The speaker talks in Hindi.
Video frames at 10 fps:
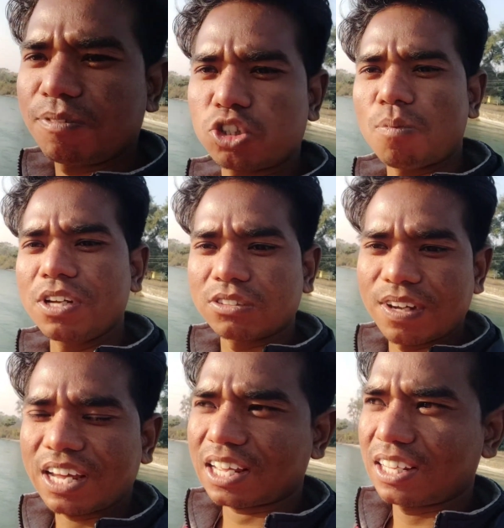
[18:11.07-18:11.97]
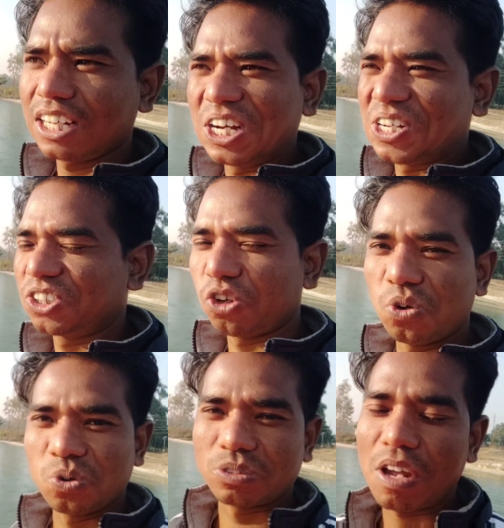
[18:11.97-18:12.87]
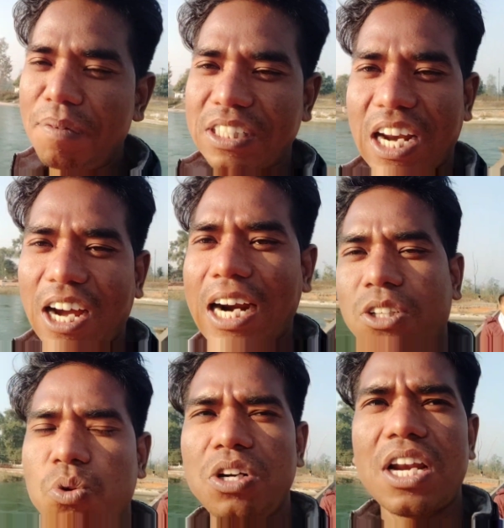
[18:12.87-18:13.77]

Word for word: बीचों बीच में है जो उसमें भी अगर जो कोई